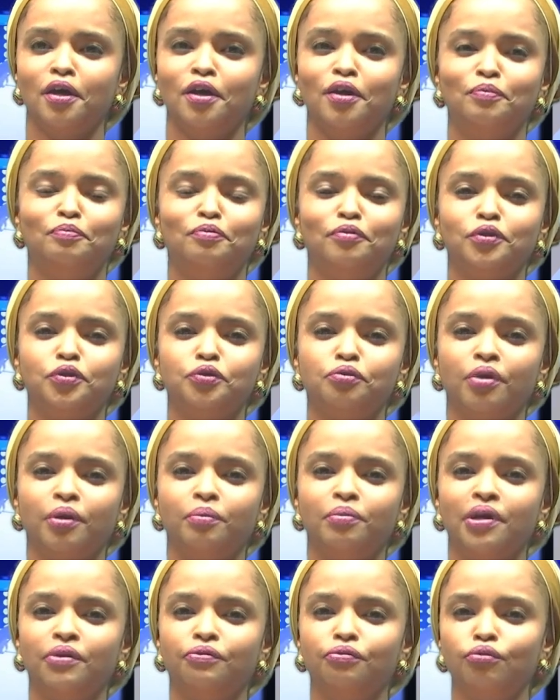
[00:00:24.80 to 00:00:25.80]
Euh, bonjour
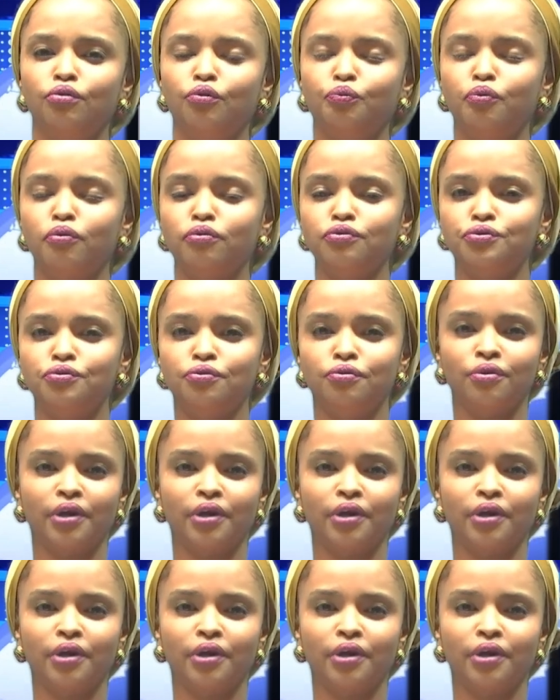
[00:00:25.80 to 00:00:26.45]
et bienvenue pour ce